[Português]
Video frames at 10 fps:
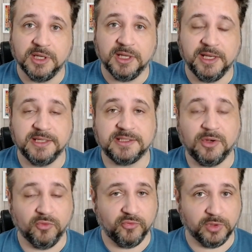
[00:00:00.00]
ele
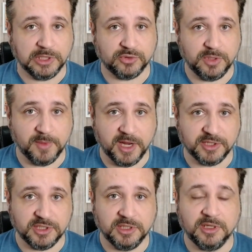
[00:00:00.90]
salvou a sua
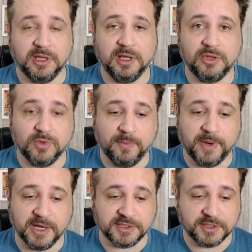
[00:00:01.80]
imagem em uma
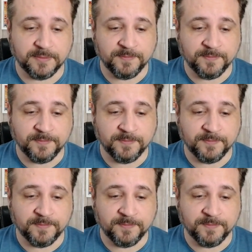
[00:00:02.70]
pasta.